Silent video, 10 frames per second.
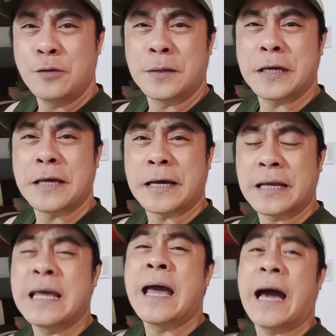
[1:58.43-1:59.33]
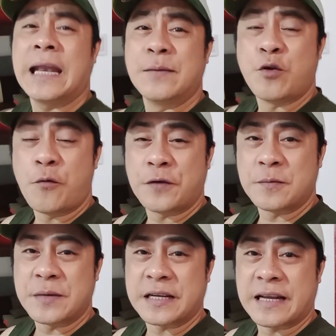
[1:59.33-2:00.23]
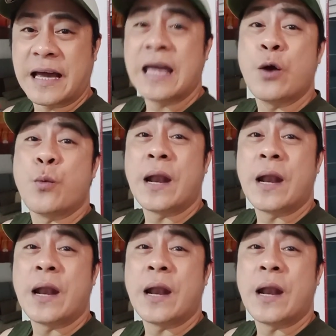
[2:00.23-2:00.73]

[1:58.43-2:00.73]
Ano mangyayari? Alam mo, Offer Mirna,